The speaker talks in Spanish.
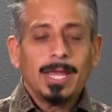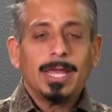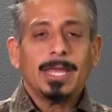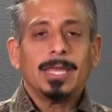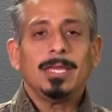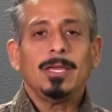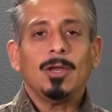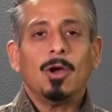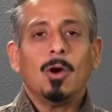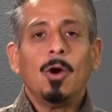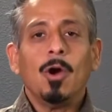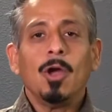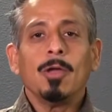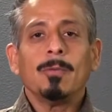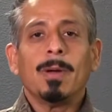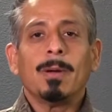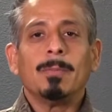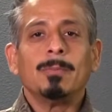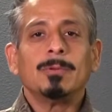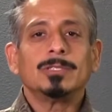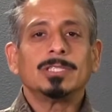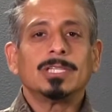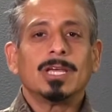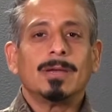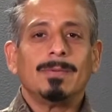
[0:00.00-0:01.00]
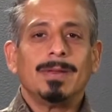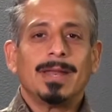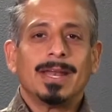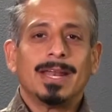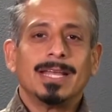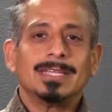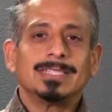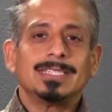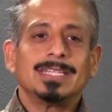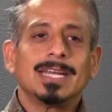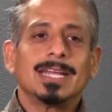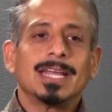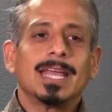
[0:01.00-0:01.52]
Y hoy vamos a hablar
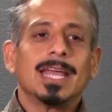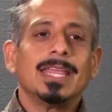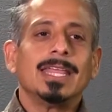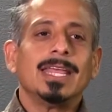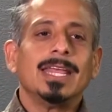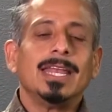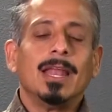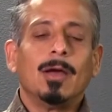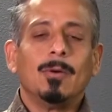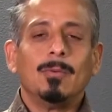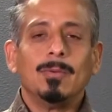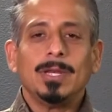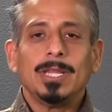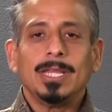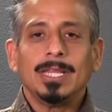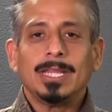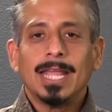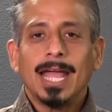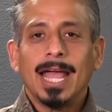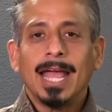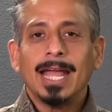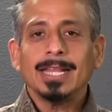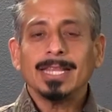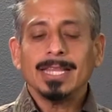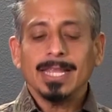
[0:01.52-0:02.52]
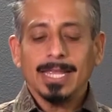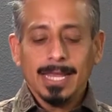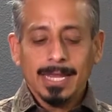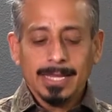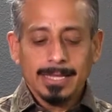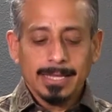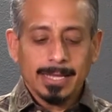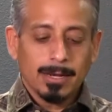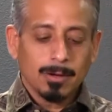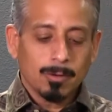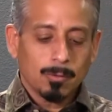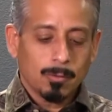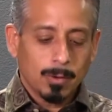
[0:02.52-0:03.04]
acerca de la unidad
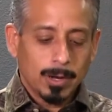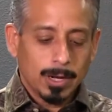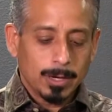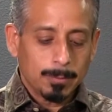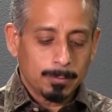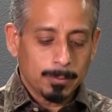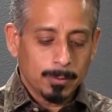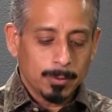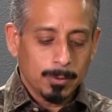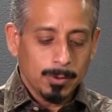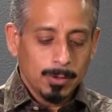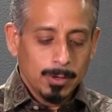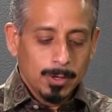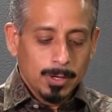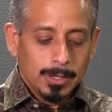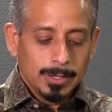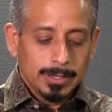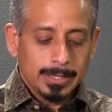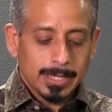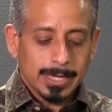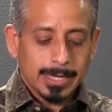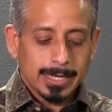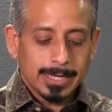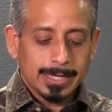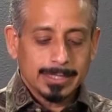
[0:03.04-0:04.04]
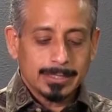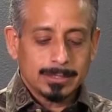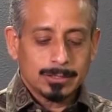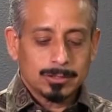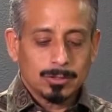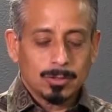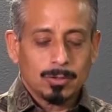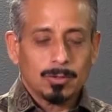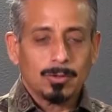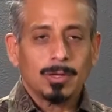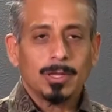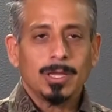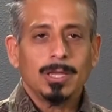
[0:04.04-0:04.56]
en el cuerpo de
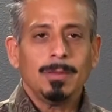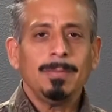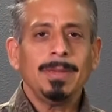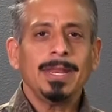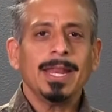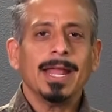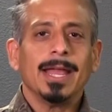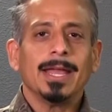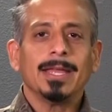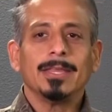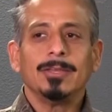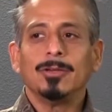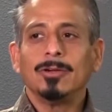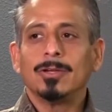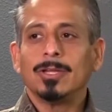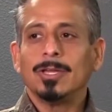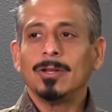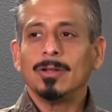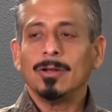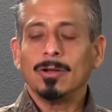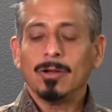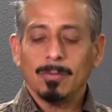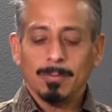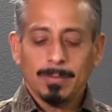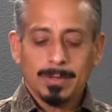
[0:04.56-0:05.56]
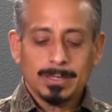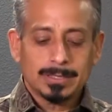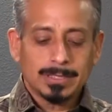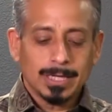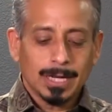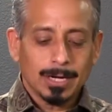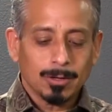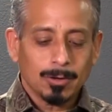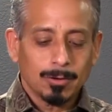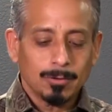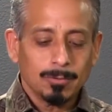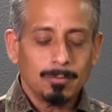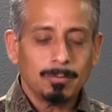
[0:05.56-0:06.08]
Cristo. Y mira, yo quiero
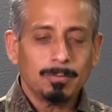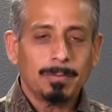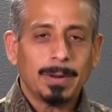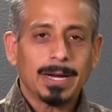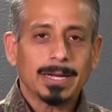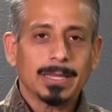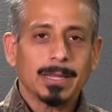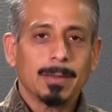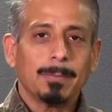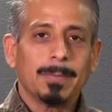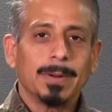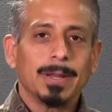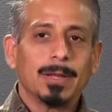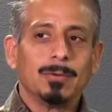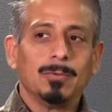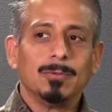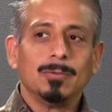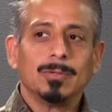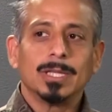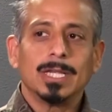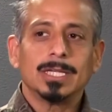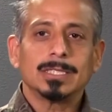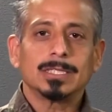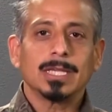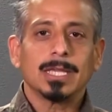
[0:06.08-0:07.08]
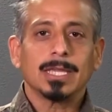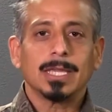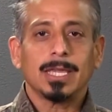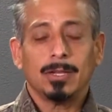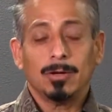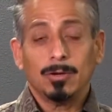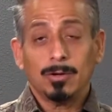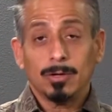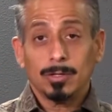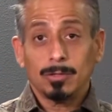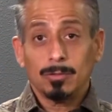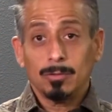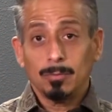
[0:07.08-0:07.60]
comenzar con un par de preguntas que
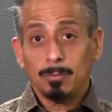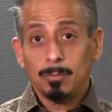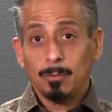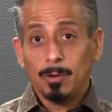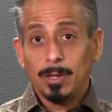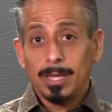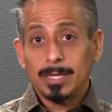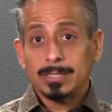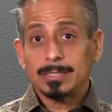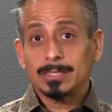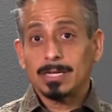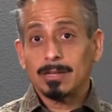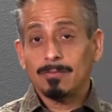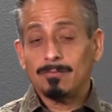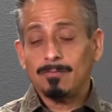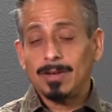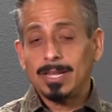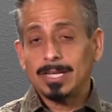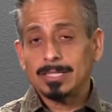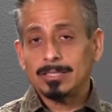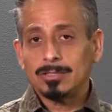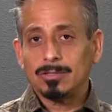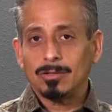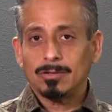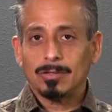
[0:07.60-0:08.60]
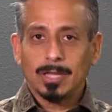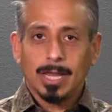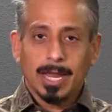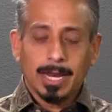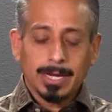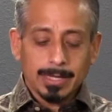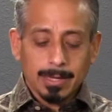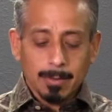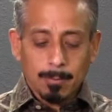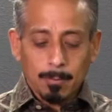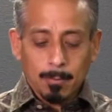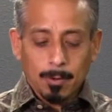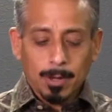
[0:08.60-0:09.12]
quiero que tú puedas
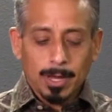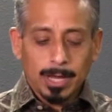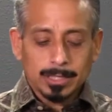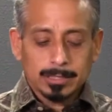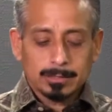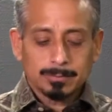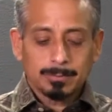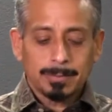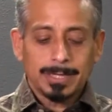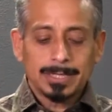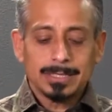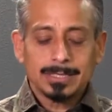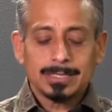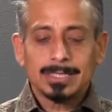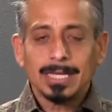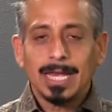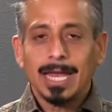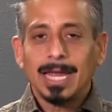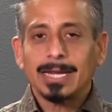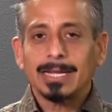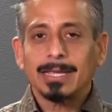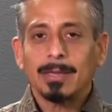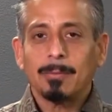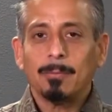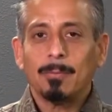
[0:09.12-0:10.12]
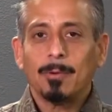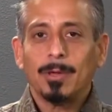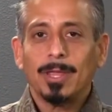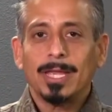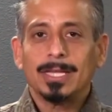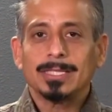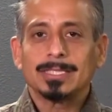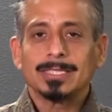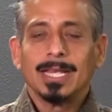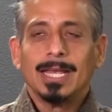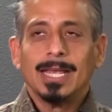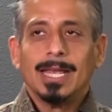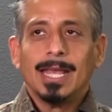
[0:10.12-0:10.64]
reflexionar, que puedas pensar, que
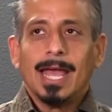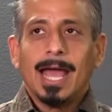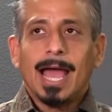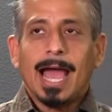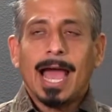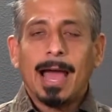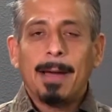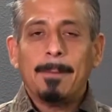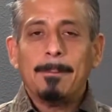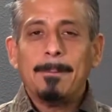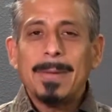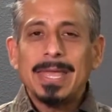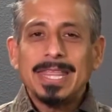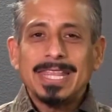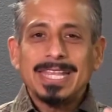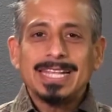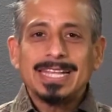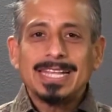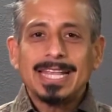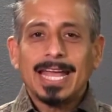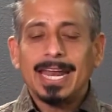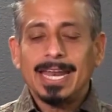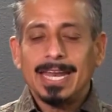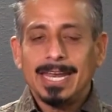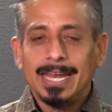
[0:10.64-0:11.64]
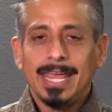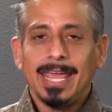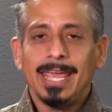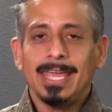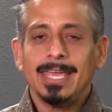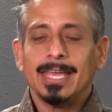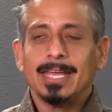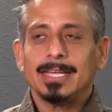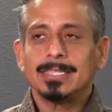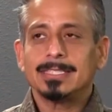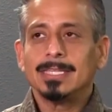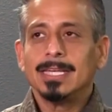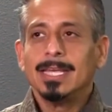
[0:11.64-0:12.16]
puedas ah, meditar en
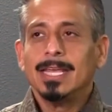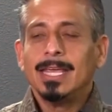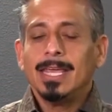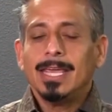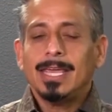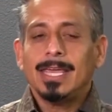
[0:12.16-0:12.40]
ellas.